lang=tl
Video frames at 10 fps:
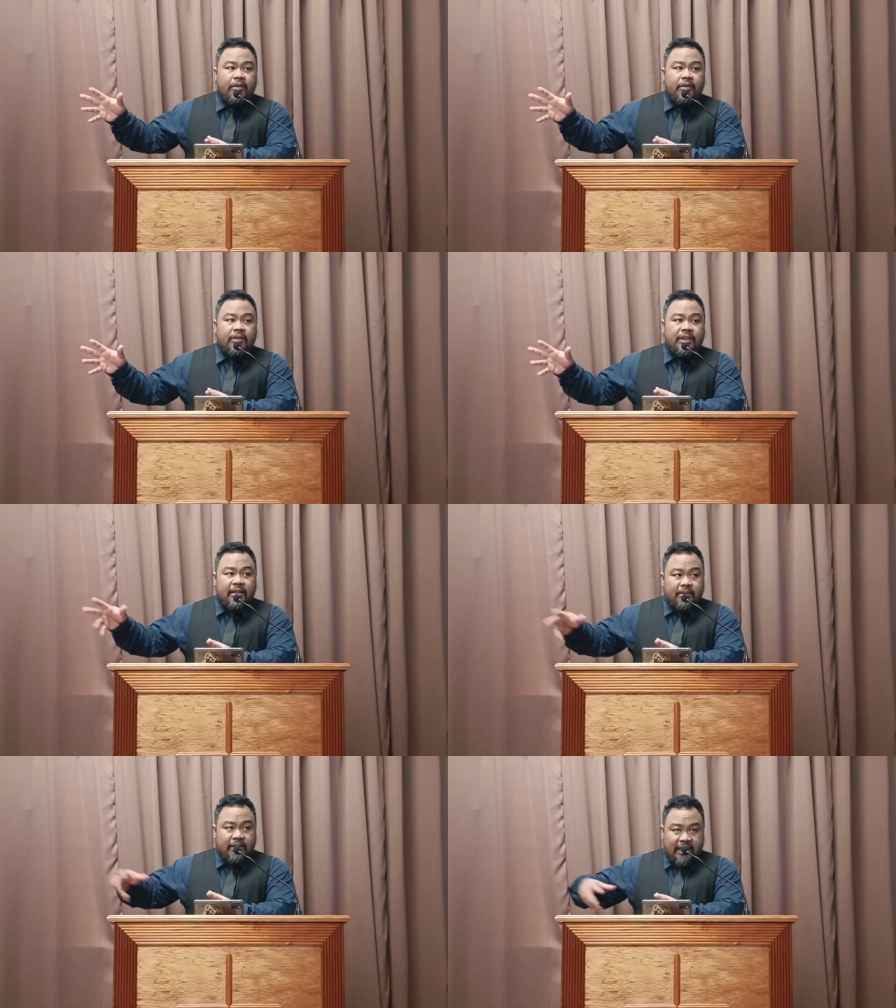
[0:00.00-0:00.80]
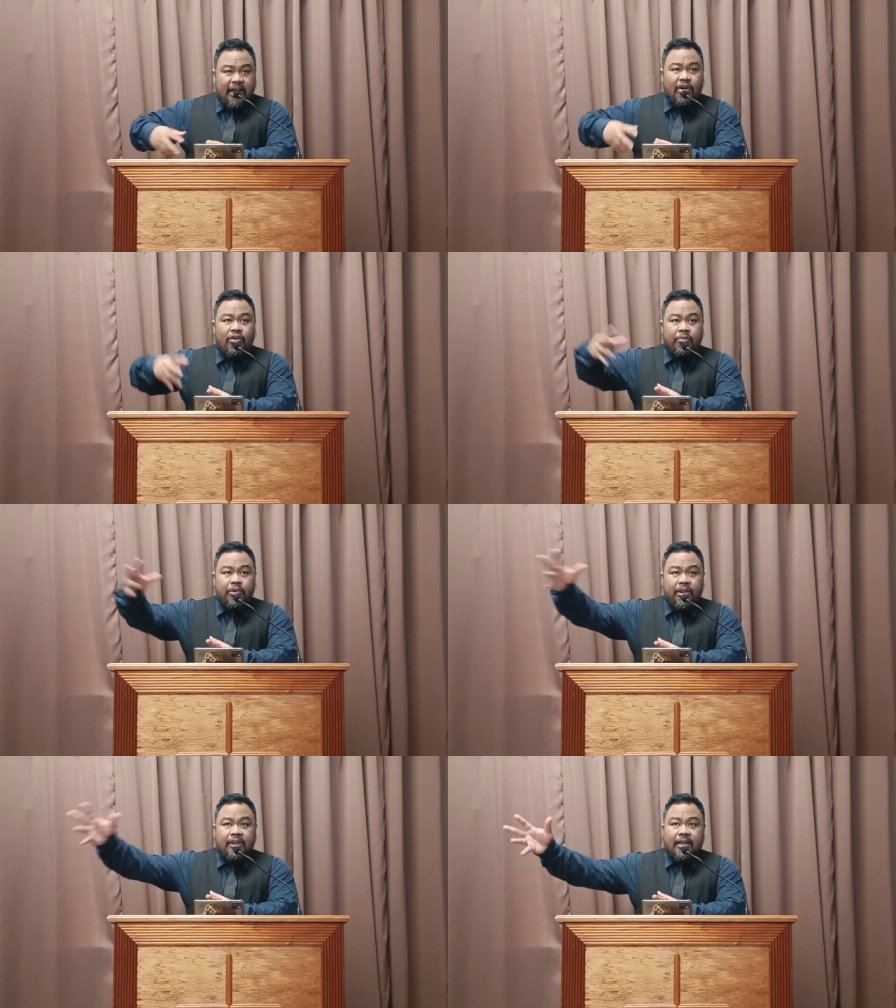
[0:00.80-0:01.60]
sa kanilang
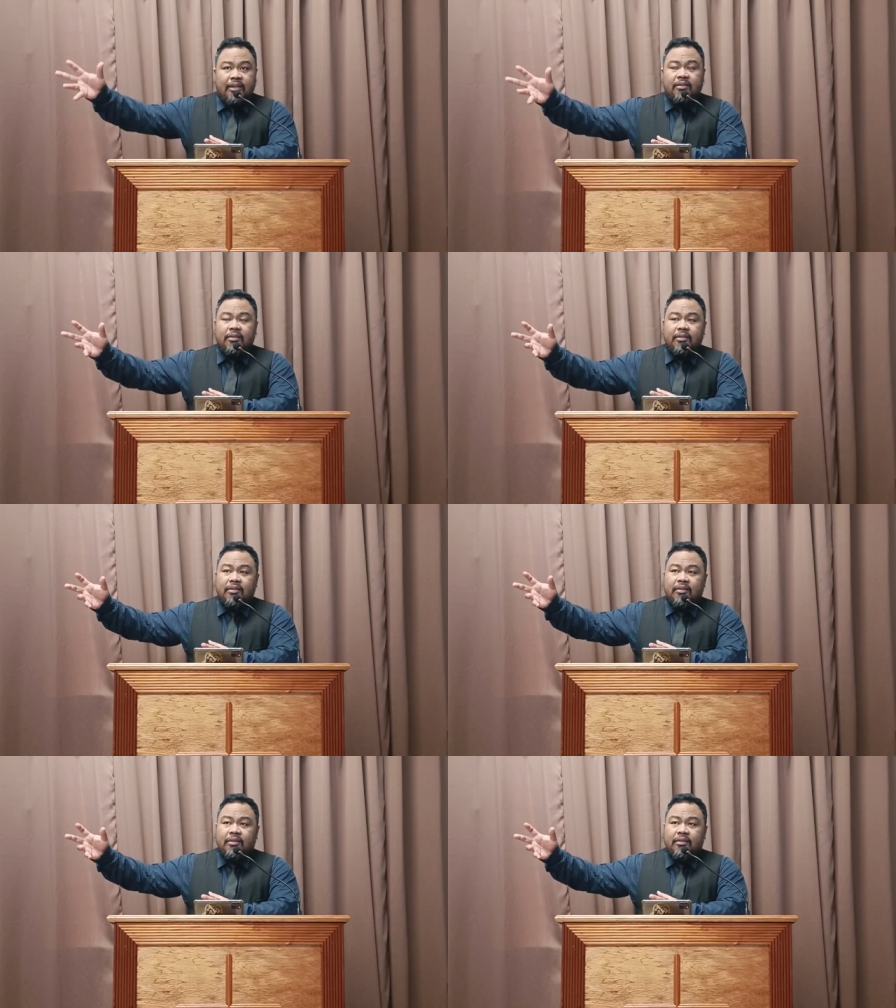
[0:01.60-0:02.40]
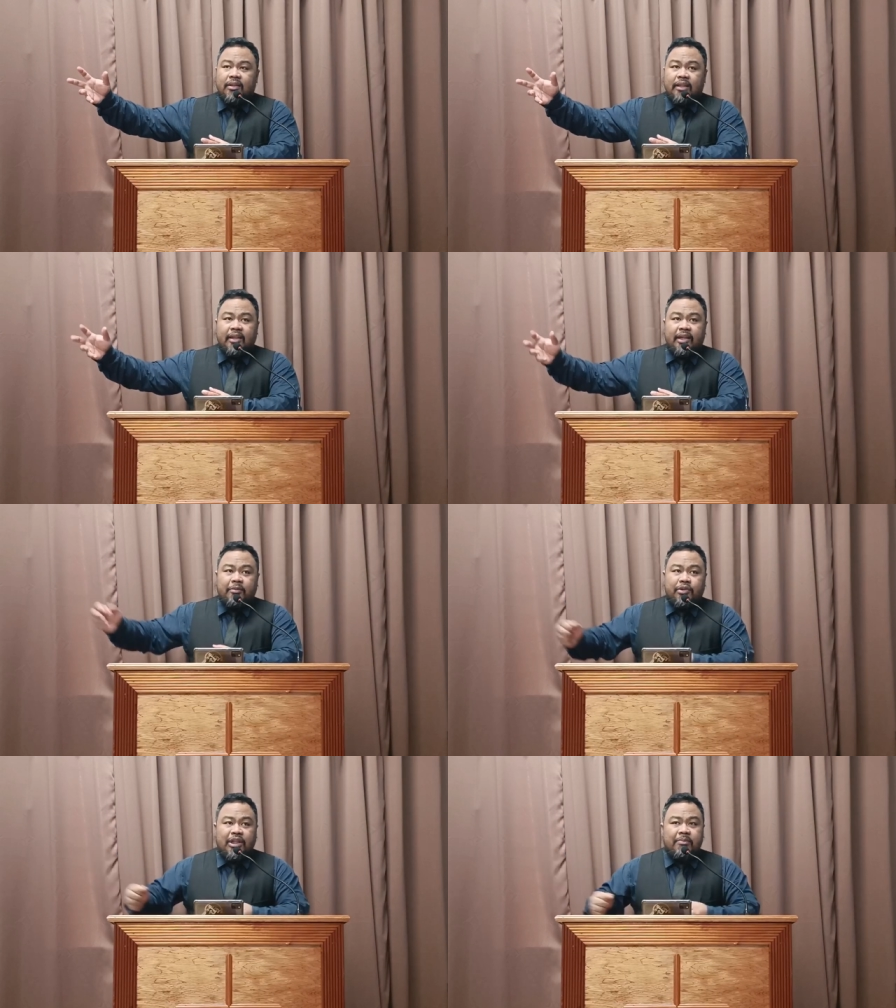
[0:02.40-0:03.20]
komunidad, dadalhin
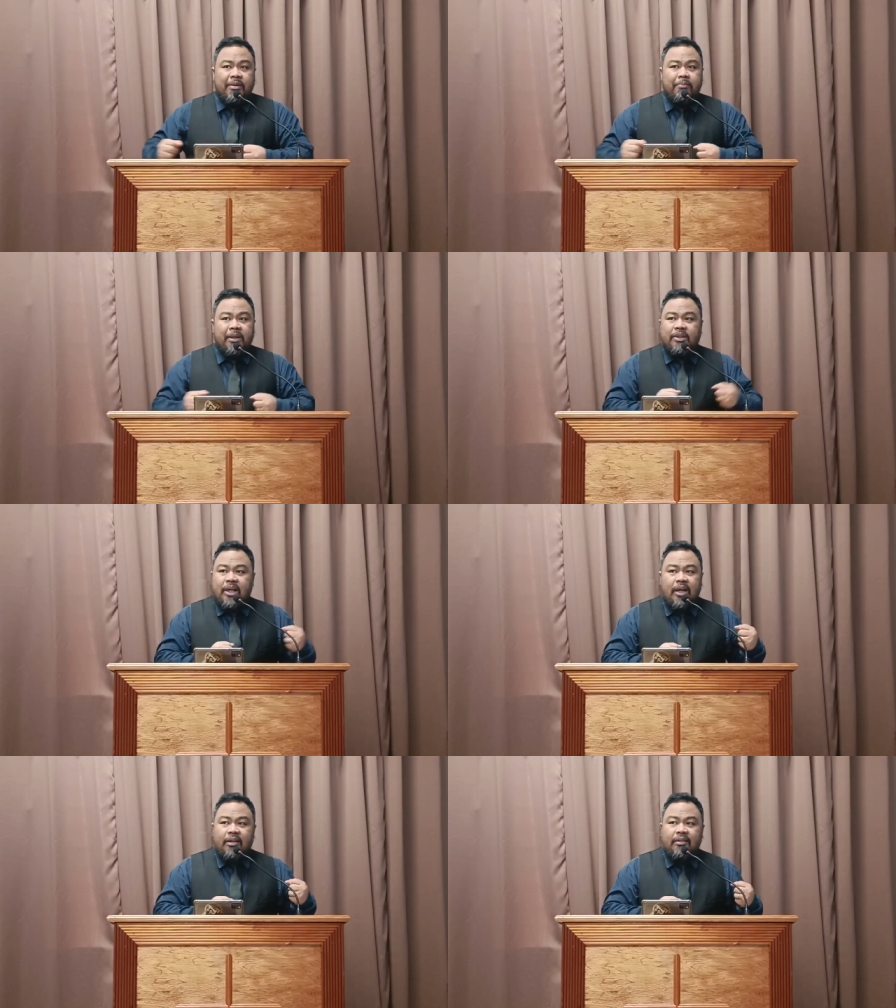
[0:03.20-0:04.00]
mo sa ibang bansa.